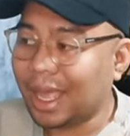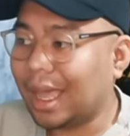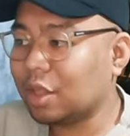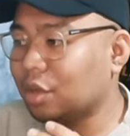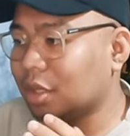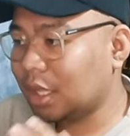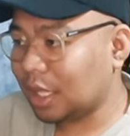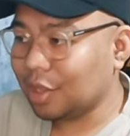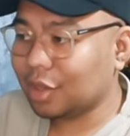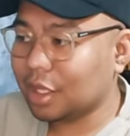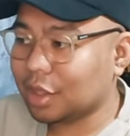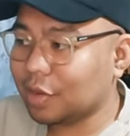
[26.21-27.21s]
At kung
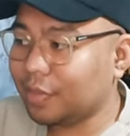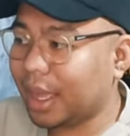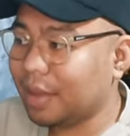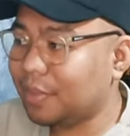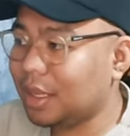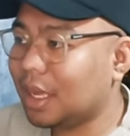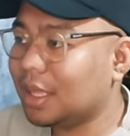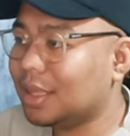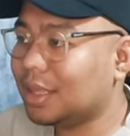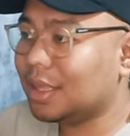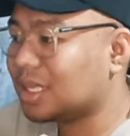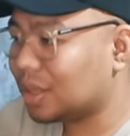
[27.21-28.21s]
titignan nyo dito maibigay,
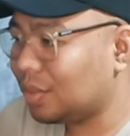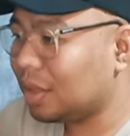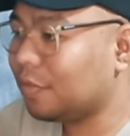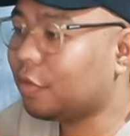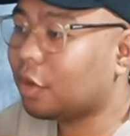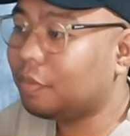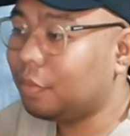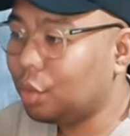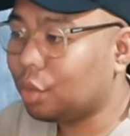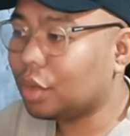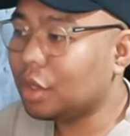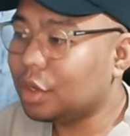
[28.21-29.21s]
this is the tweet from
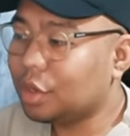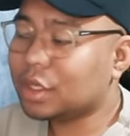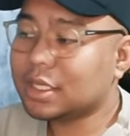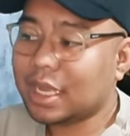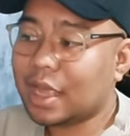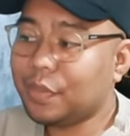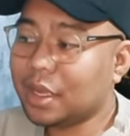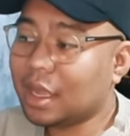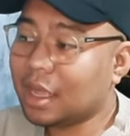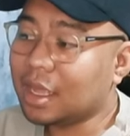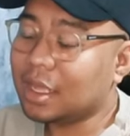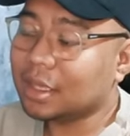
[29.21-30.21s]
Luke. No, sinabi
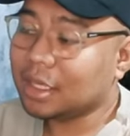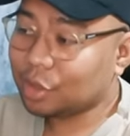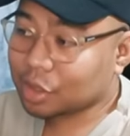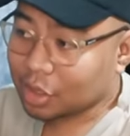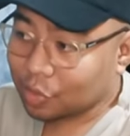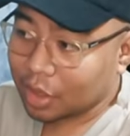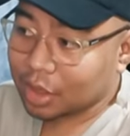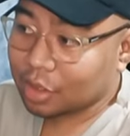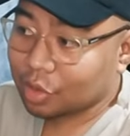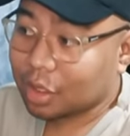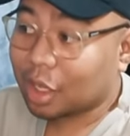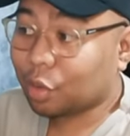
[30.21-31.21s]
niya dito sa tweet na
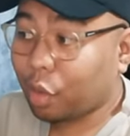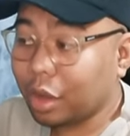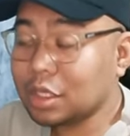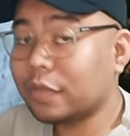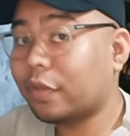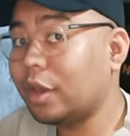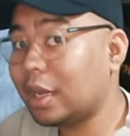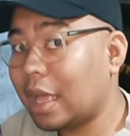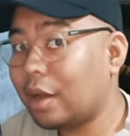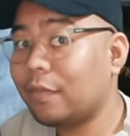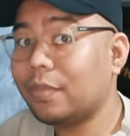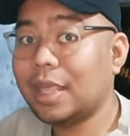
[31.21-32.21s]
to na coins for
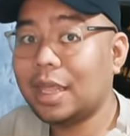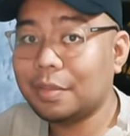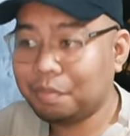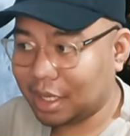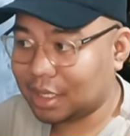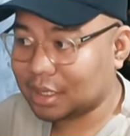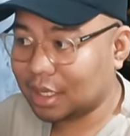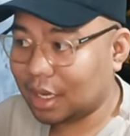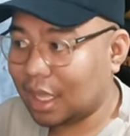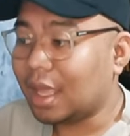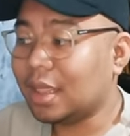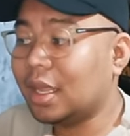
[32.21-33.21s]
now, then pixel.
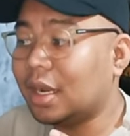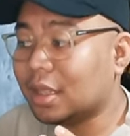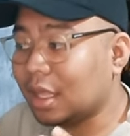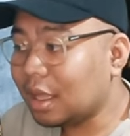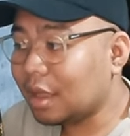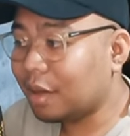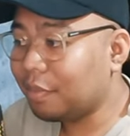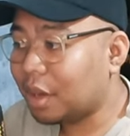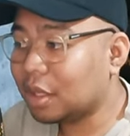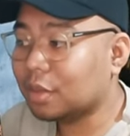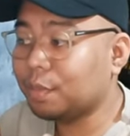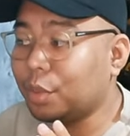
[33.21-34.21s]
And they are thinking
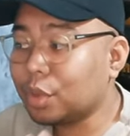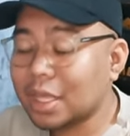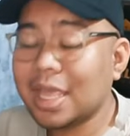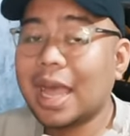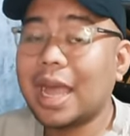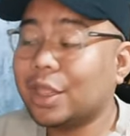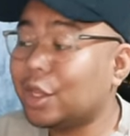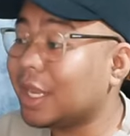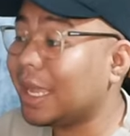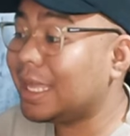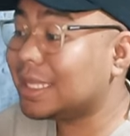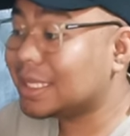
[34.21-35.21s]
about putting other
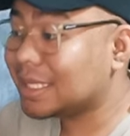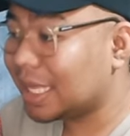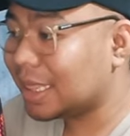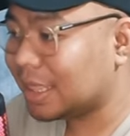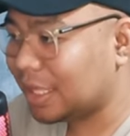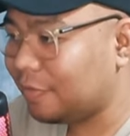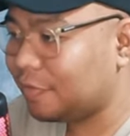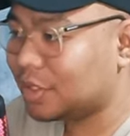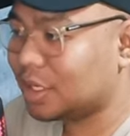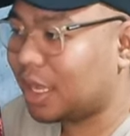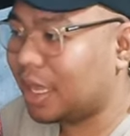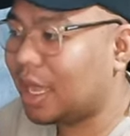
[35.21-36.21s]

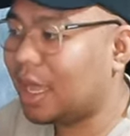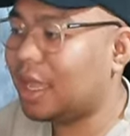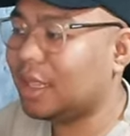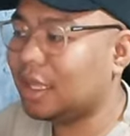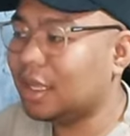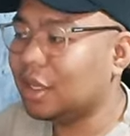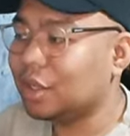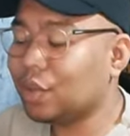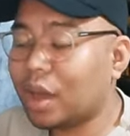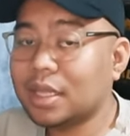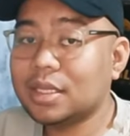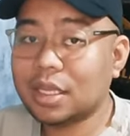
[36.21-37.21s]
incentives, ayan, to
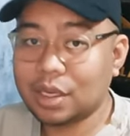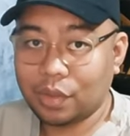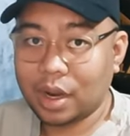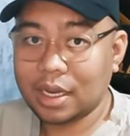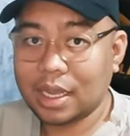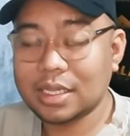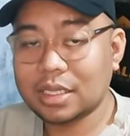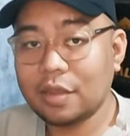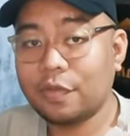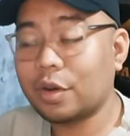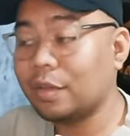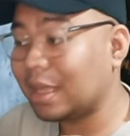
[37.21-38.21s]
add sa reward
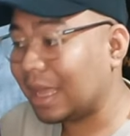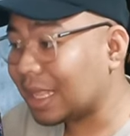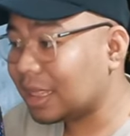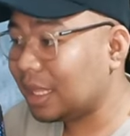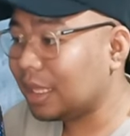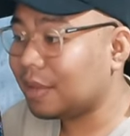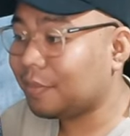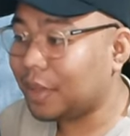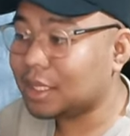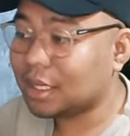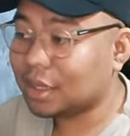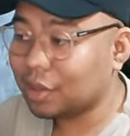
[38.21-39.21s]
aside from getting the
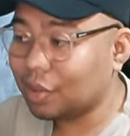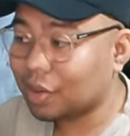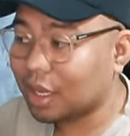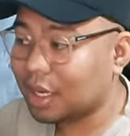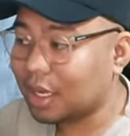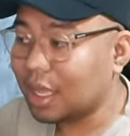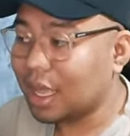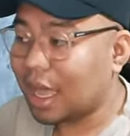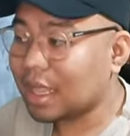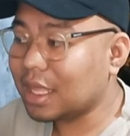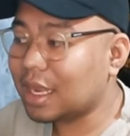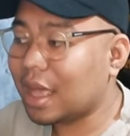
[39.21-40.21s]
pixel token
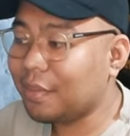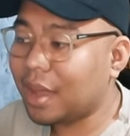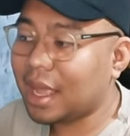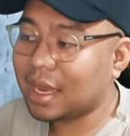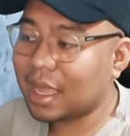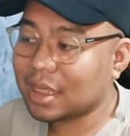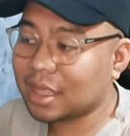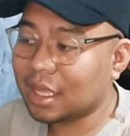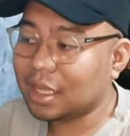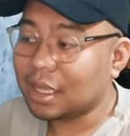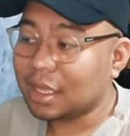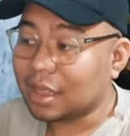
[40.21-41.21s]
at inaba
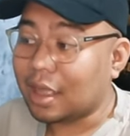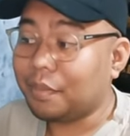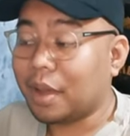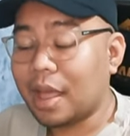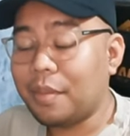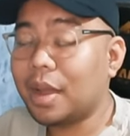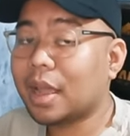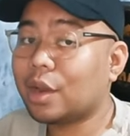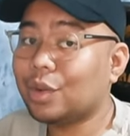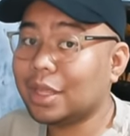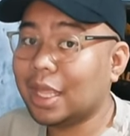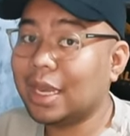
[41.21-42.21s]
natin na baka
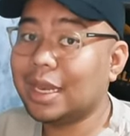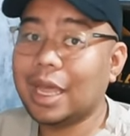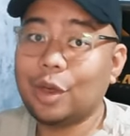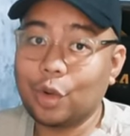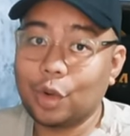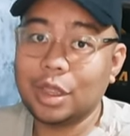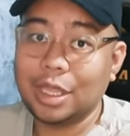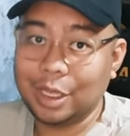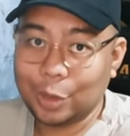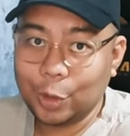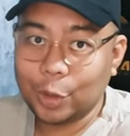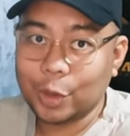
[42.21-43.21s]
magkaroon din ng round
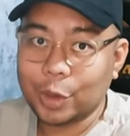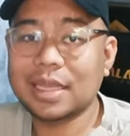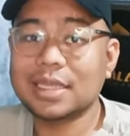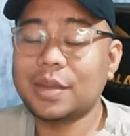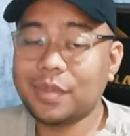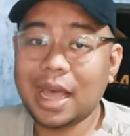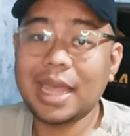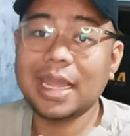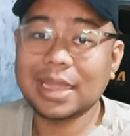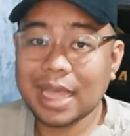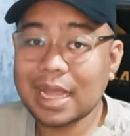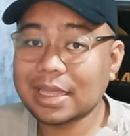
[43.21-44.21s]
dito. Sa mga
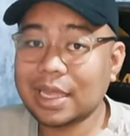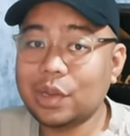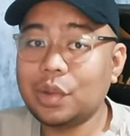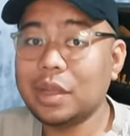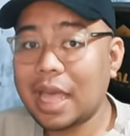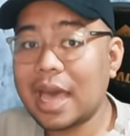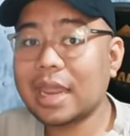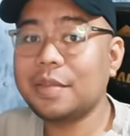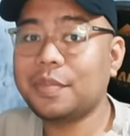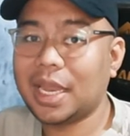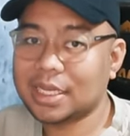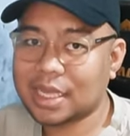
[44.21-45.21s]
nagtatanong nga rin
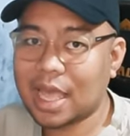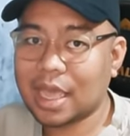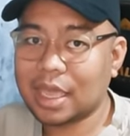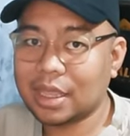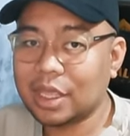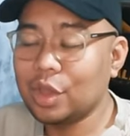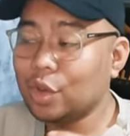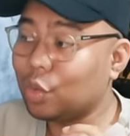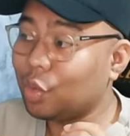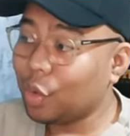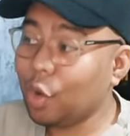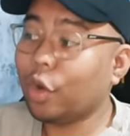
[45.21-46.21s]
pala sa akin
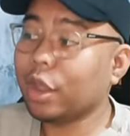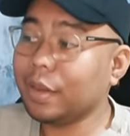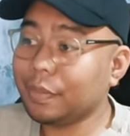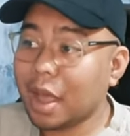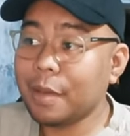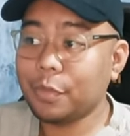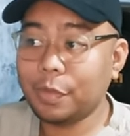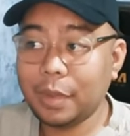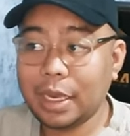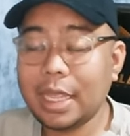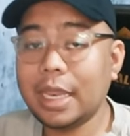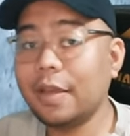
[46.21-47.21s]
kung okay bang
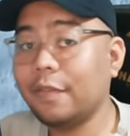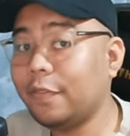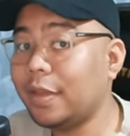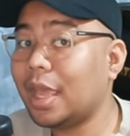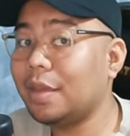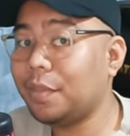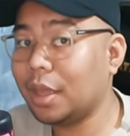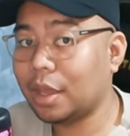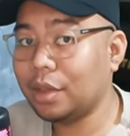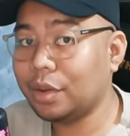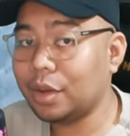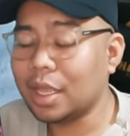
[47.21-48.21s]
bumili ng VIP
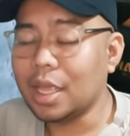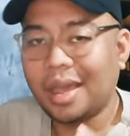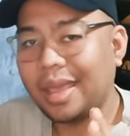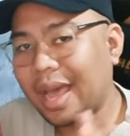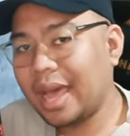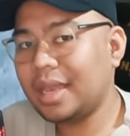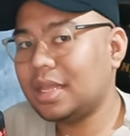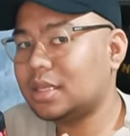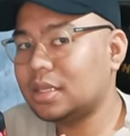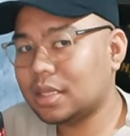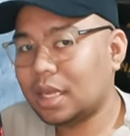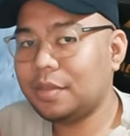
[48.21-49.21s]
ngayon, ay
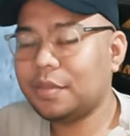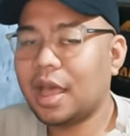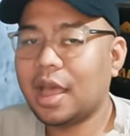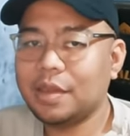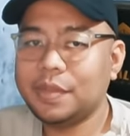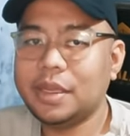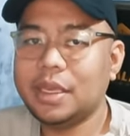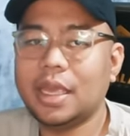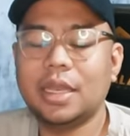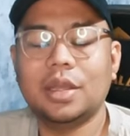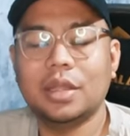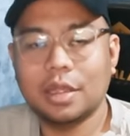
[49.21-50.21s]
honestly say mga
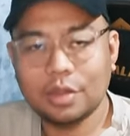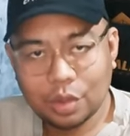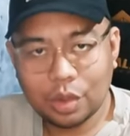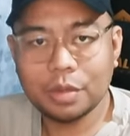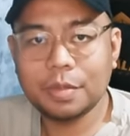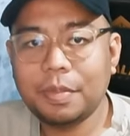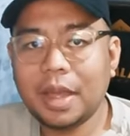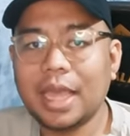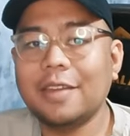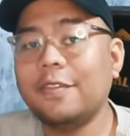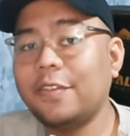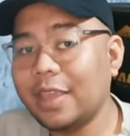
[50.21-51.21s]
kaibigan no, na don't
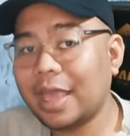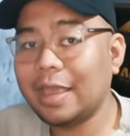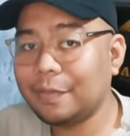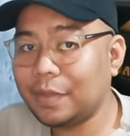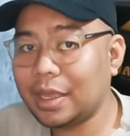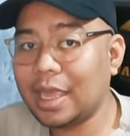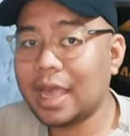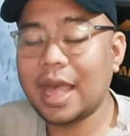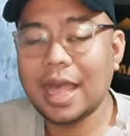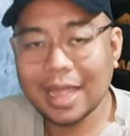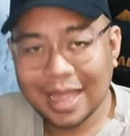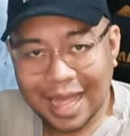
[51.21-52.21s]
buy VIP
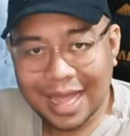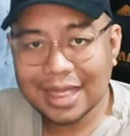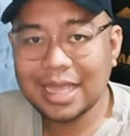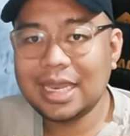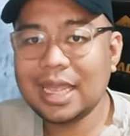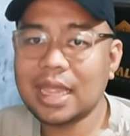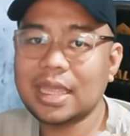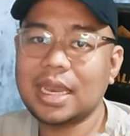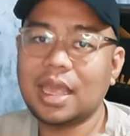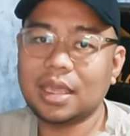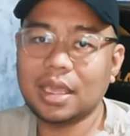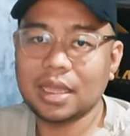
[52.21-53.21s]
hanggat di natin
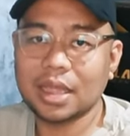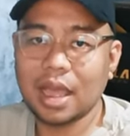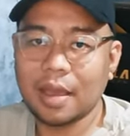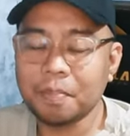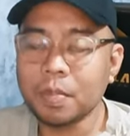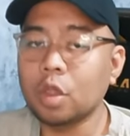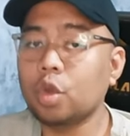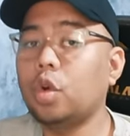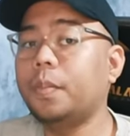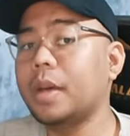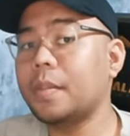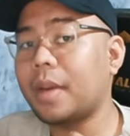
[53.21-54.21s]
nakikita
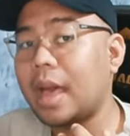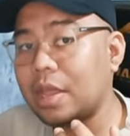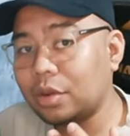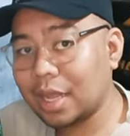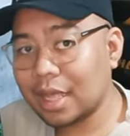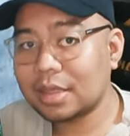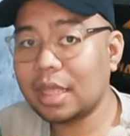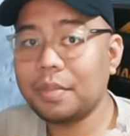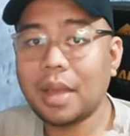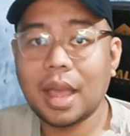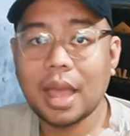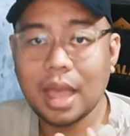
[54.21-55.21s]
kung paano natin
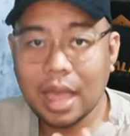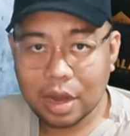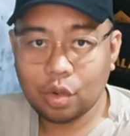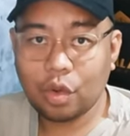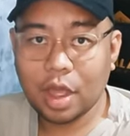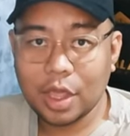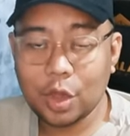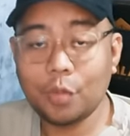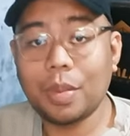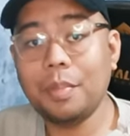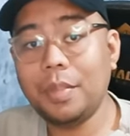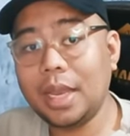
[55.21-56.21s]
maaarua ah, yung
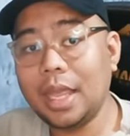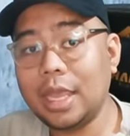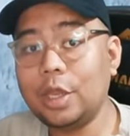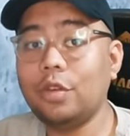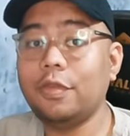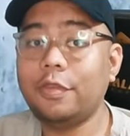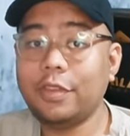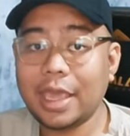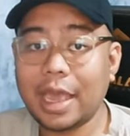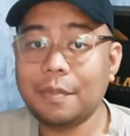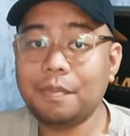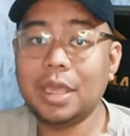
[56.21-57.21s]
pambili ng
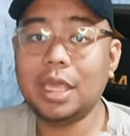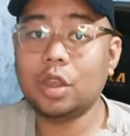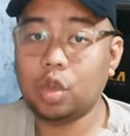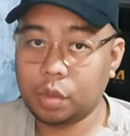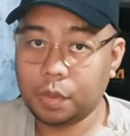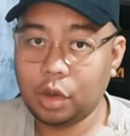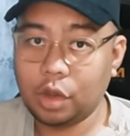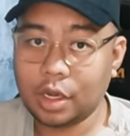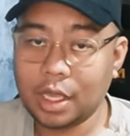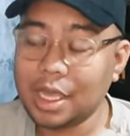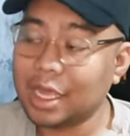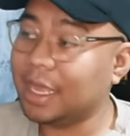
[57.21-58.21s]
VIP coupon.
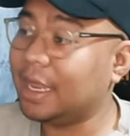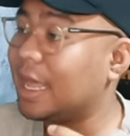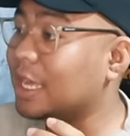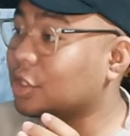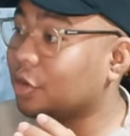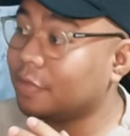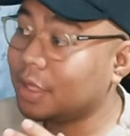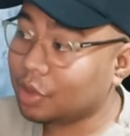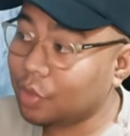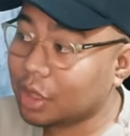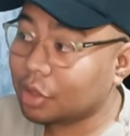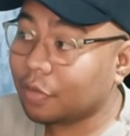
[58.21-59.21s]
And as of the
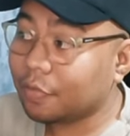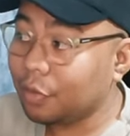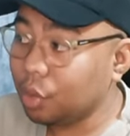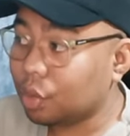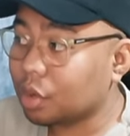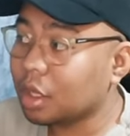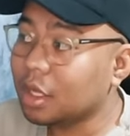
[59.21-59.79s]
tweet of Luke,